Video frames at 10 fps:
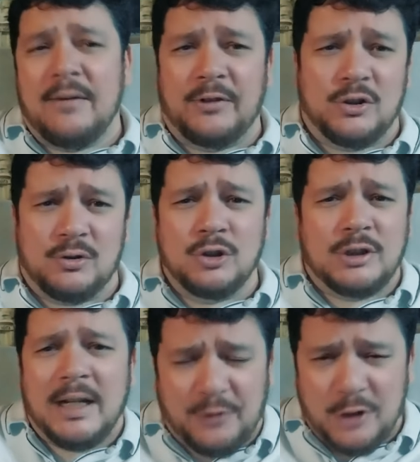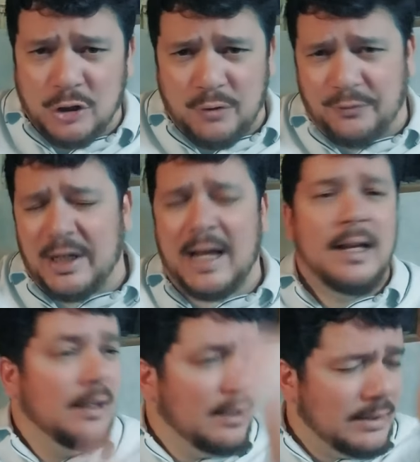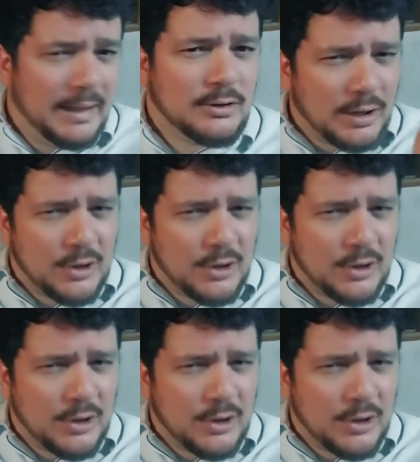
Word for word: no tienen filosofía. El director